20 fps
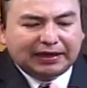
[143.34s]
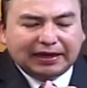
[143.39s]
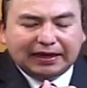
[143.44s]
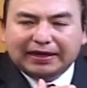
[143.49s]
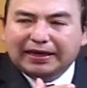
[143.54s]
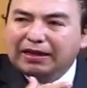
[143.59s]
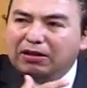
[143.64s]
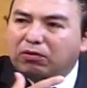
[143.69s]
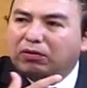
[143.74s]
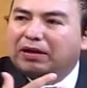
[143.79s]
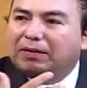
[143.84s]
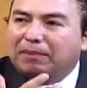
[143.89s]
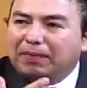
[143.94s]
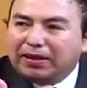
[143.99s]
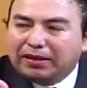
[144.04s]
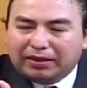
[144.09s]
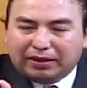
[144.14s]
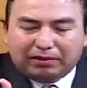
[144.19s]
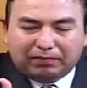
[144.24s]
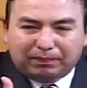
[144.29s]
¿qué es lo que
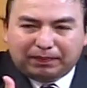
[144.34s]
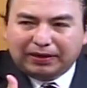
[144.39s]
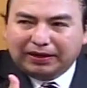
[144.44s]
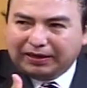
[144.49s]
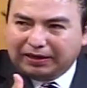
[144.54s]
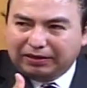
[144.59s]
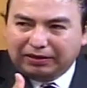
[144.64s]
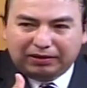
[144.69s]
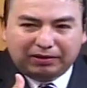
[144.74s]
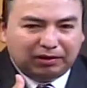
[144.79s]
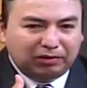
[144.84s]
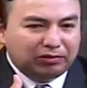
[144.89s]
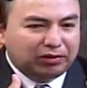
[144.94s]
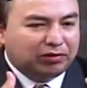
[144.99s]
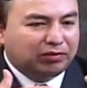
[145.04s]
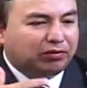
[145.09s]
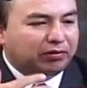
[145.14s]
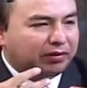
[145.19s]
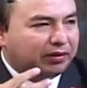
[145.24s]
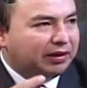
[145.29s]
pasa para que el
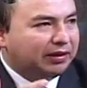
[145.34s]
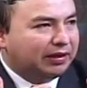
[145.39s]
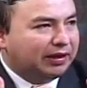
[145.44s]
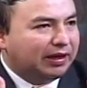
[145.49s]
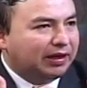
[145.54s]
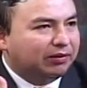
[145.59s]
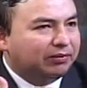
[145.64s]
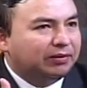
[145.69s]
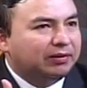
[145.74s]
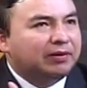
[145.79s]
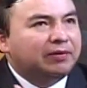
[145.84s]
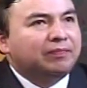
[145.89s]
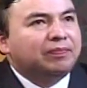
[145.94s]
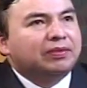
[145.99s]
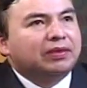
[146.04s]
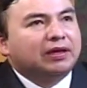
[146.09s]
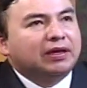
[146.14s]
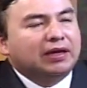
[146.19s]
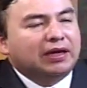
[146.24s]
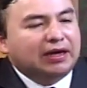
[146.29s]
auditor esté enterado?
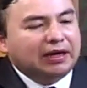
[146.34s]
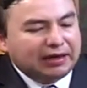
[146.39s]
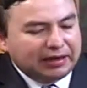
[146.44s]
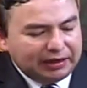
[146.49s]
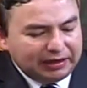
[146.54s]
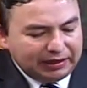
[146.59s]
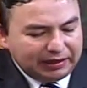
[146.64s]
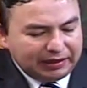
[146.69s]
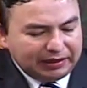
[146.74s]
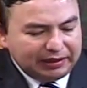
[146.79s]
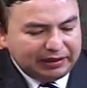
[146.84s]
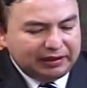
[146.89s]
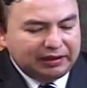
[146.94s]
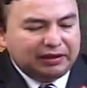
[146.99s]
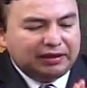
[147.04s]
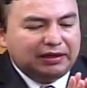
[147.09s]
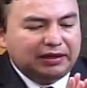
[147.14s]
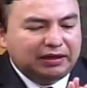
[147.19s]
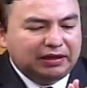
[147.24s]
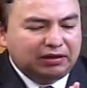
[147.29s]
E,
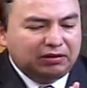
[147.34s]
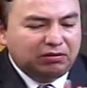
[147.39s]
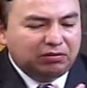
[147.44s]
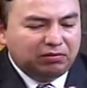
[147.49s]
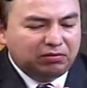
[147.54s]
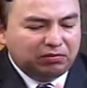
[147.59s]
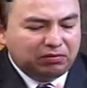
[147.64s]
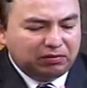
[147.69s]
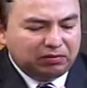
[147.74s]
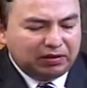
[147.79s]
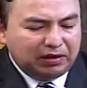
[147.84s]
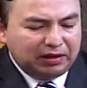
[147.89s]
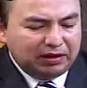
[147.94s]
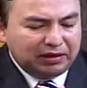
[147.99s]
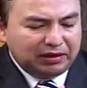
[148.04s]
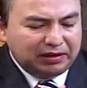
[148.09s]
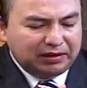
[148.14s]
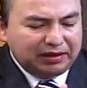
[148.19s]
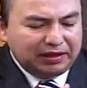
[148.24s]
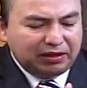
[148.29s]

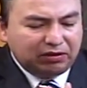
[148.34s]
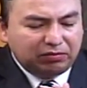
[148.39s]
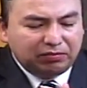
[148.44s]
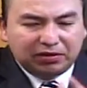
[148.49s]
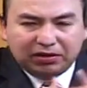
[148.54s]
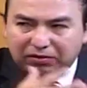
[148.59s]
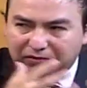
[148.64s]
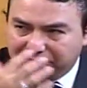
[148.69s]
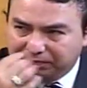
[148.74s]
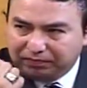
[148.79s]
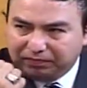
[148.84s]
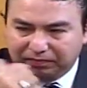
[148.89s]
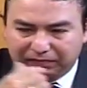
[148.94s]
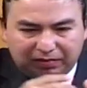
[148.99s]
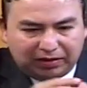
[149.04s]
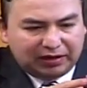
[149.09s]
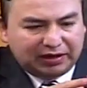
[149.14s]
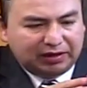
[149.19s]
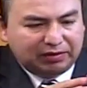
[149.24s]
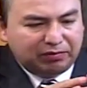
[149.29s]
el, día domingo,
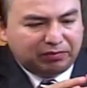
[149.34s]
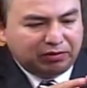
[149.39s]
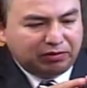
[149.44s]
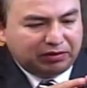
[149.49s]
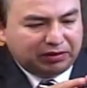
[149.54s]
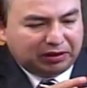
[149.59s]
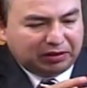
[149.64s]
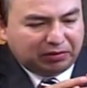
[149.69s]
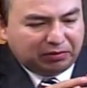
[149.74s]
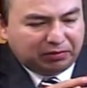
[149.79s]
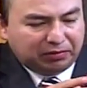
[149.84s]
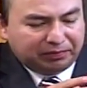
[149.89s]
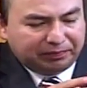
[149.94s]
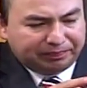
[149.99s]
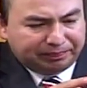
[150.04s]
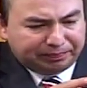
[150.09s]
el día domingo anterior,